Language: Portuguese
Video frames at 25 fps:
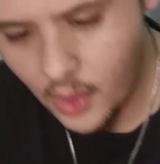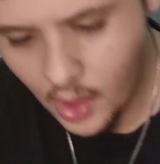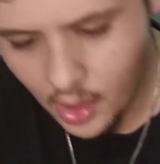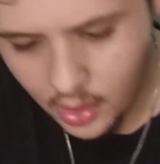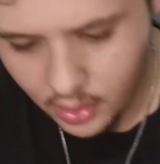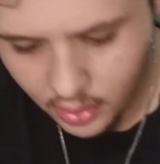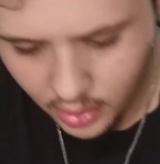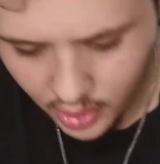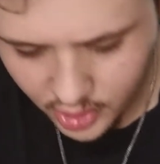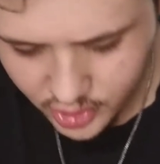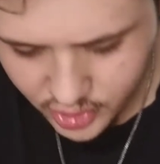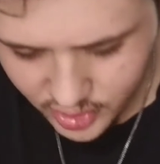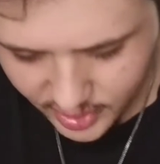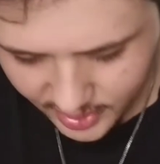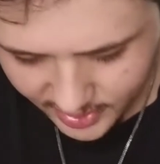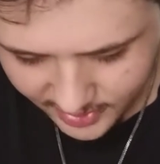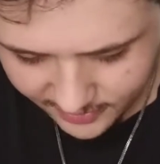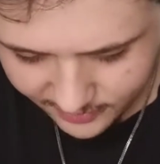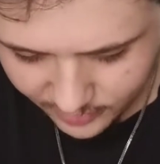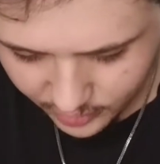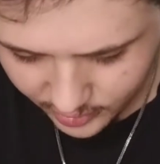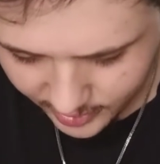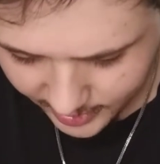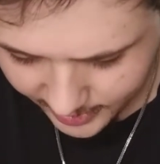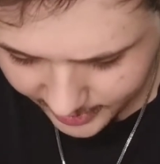Lógico que tem que
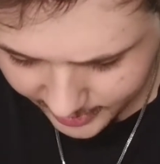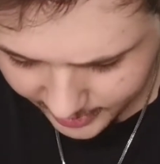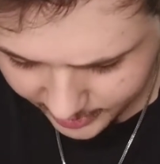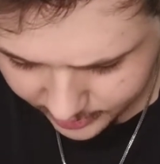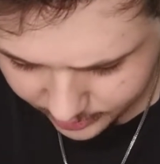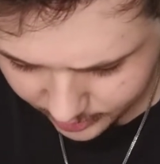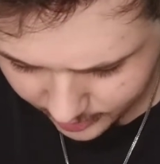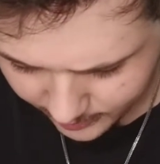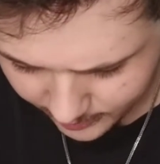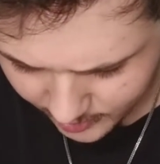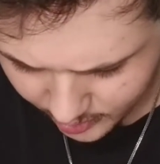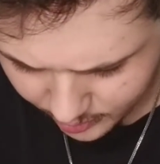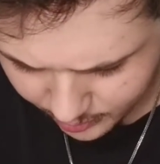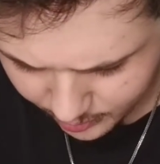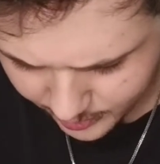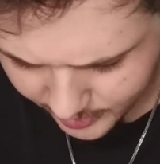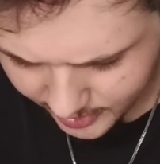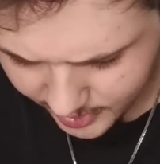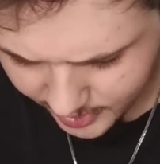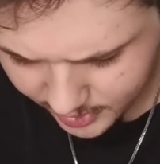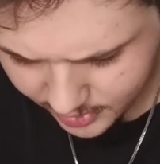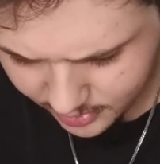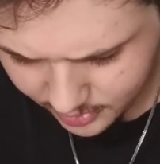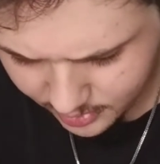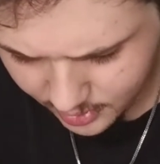vir o carregador pelo
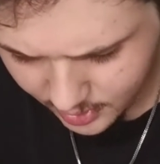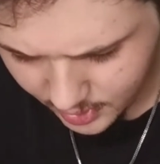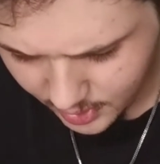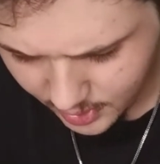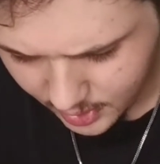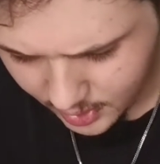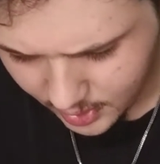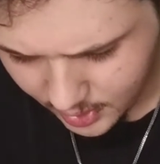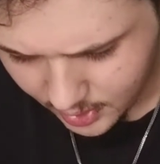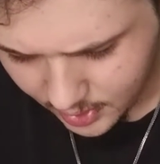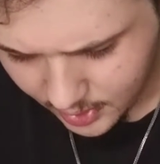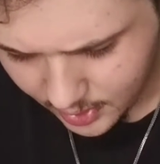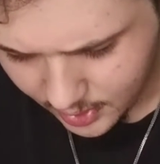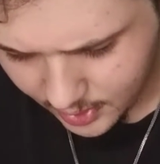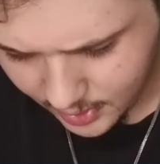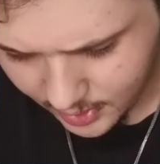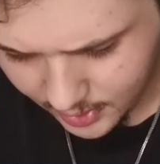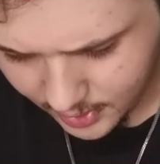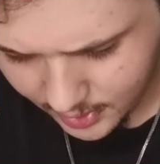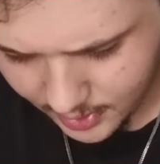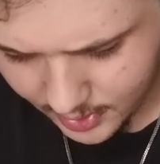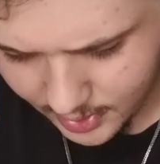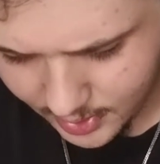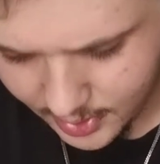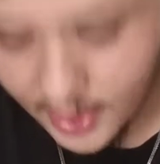preço.
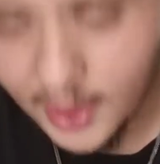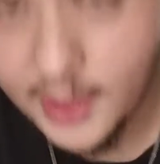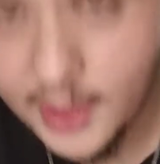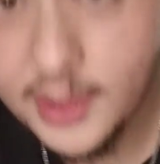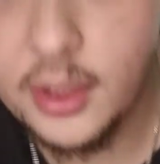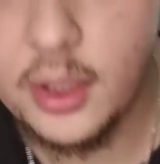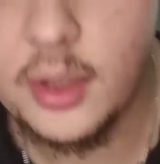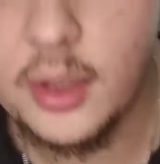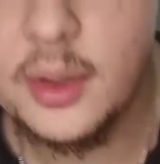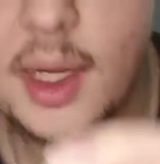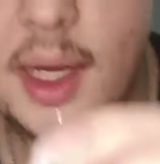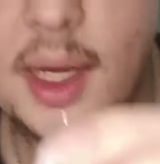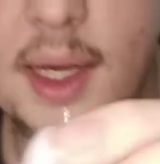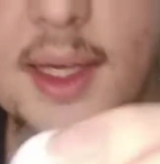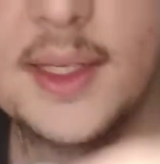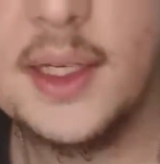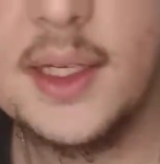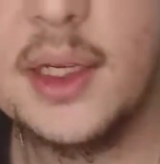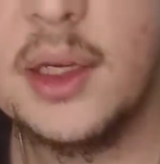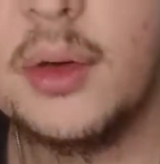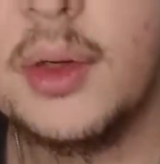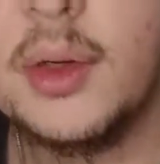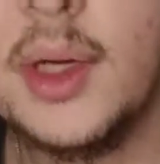É, aqui, ó, esse aqui é o